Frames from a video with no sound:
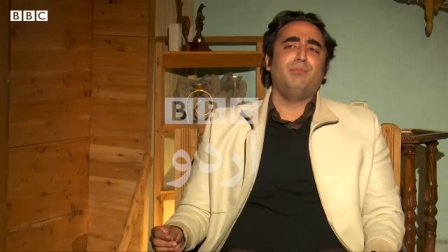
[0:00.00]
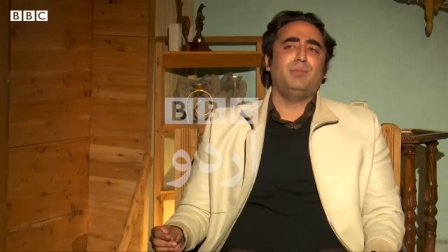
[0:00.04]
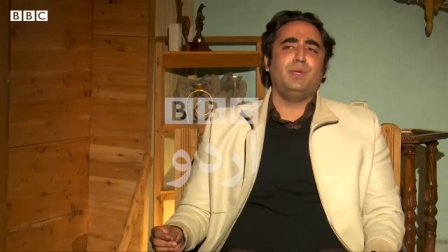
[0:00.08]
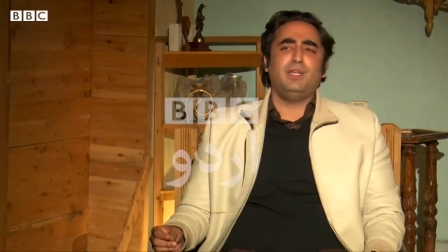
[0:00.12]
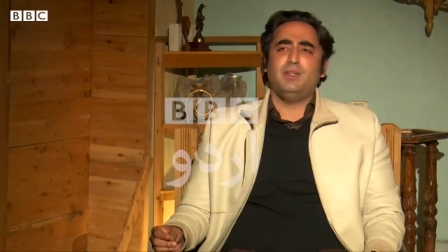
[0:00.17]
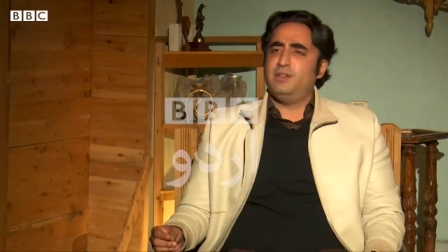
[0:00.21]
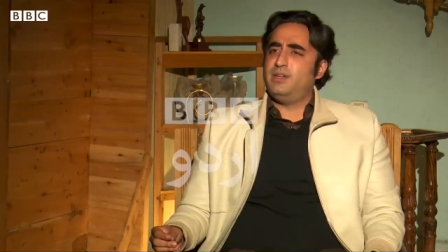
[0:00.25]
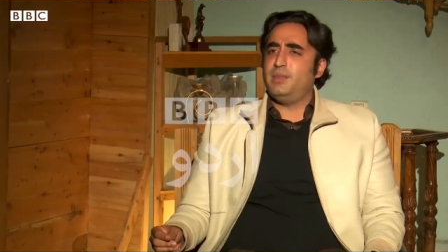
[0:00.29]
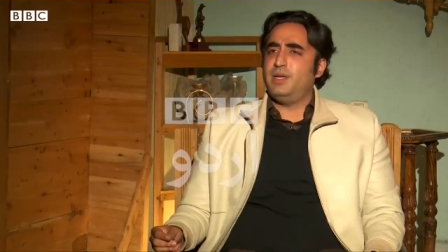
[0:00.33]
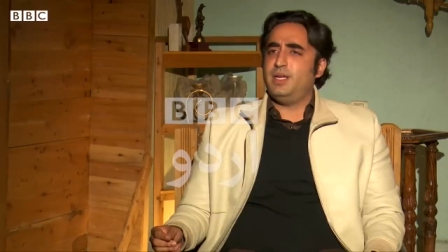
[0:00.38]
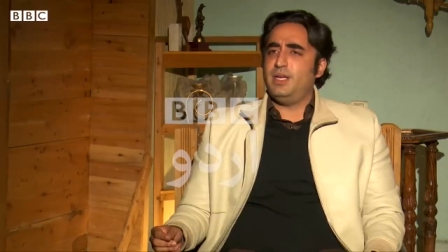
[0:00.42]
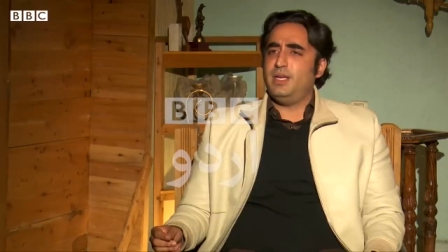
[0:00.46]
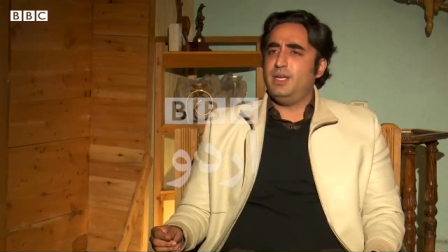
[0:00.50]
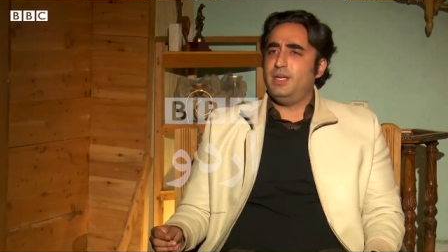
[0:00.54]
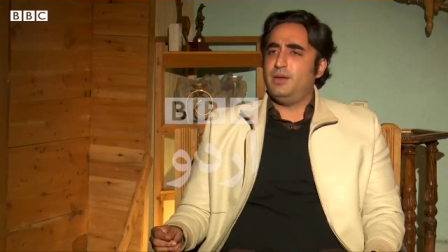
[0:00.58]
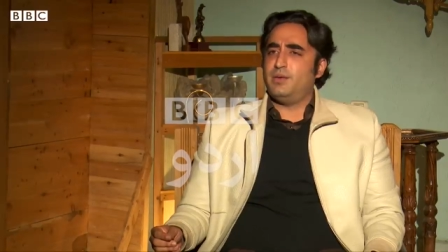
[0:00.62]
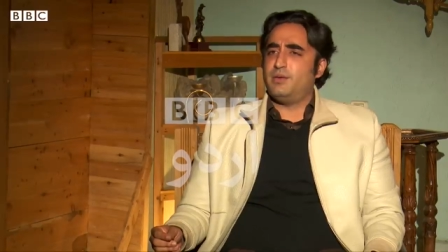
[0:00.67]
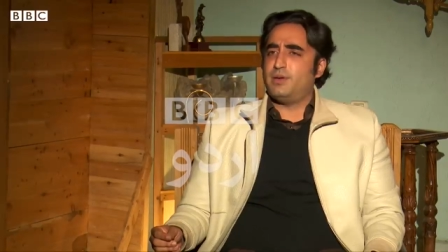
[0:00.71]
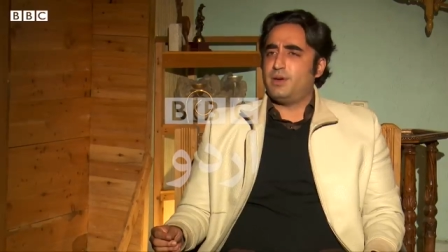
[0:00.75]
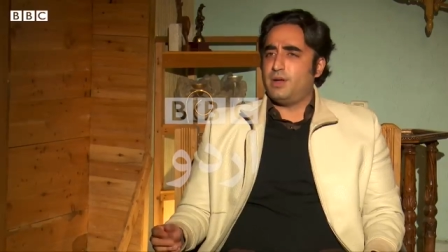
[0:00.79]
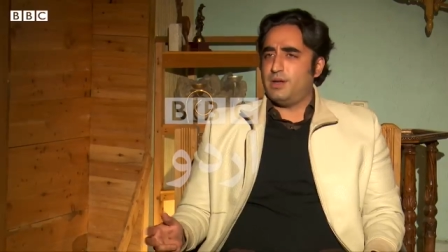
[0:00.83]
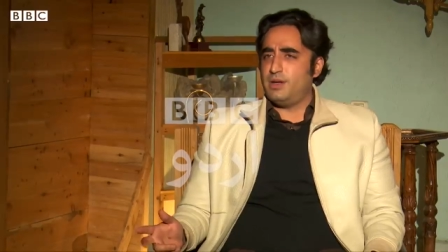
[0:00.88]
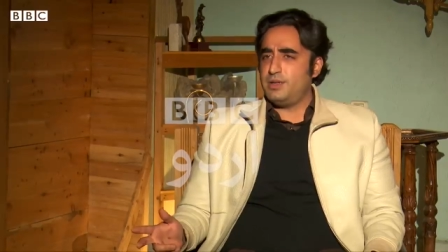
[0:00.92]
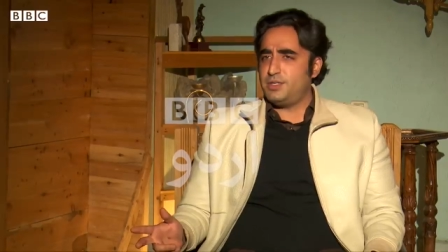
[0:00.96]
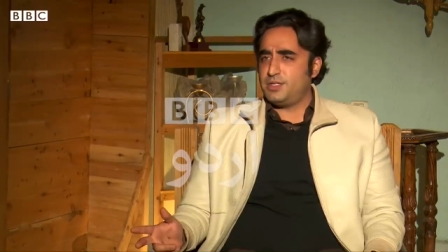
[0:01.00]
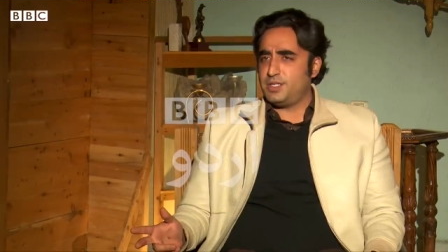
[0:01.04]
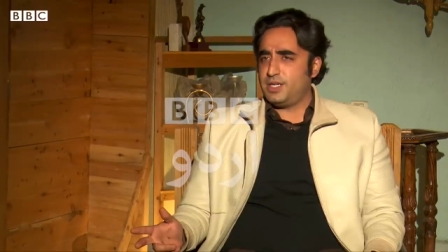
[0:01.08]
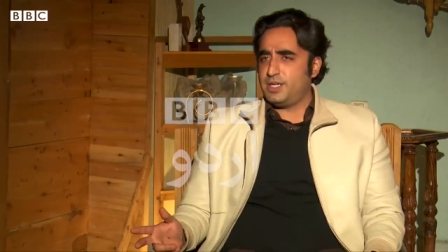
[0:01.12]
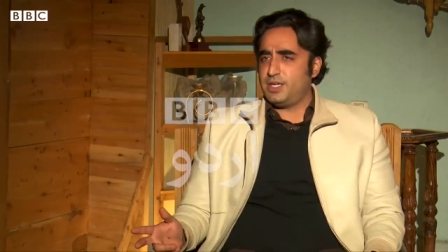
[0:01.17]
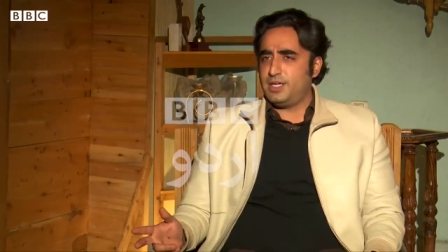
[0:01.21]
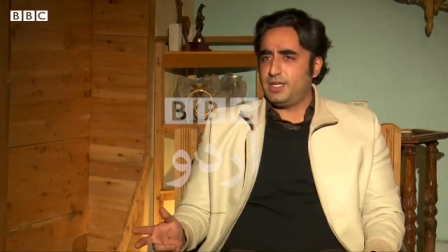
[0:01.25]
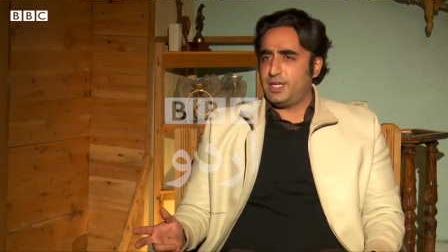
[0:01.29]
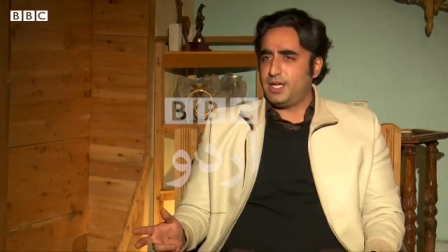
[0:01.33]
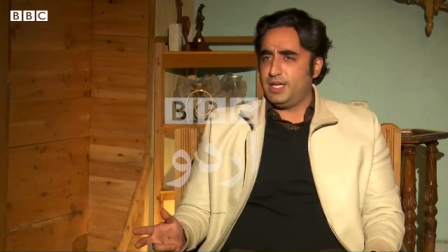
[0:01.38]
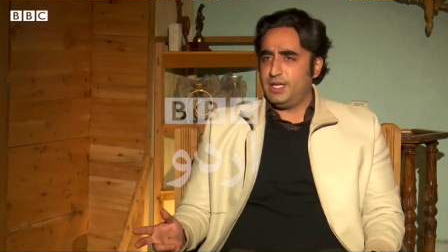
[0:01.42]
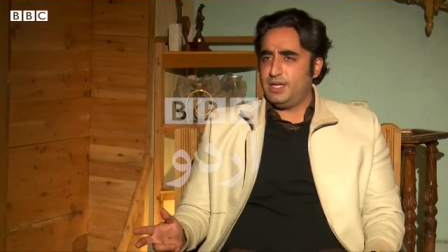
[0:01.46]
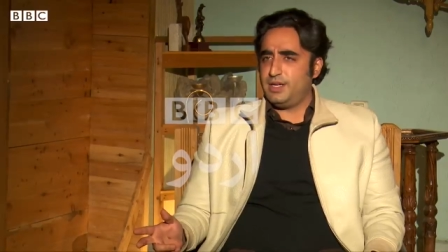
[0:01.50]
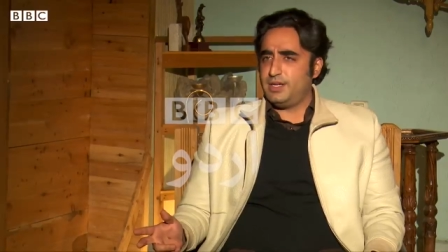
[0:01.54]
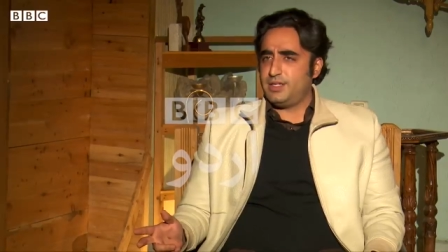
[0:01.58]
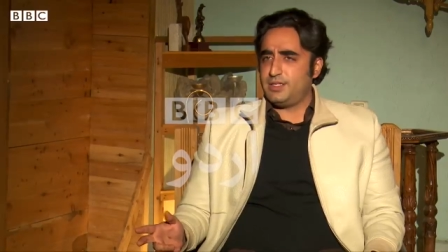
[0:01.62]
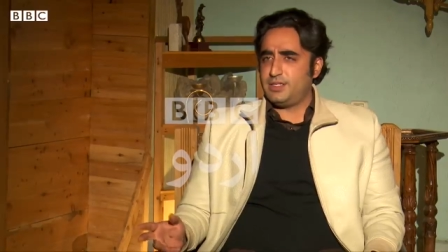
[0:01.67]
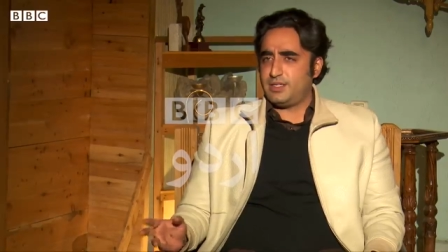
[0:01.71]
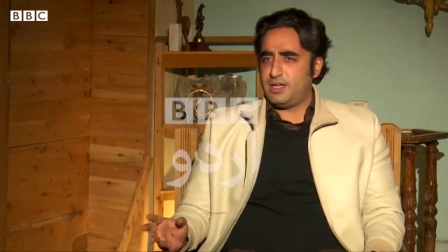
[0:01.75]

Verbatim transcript: मीडिया में और हर जगह कि यहाँ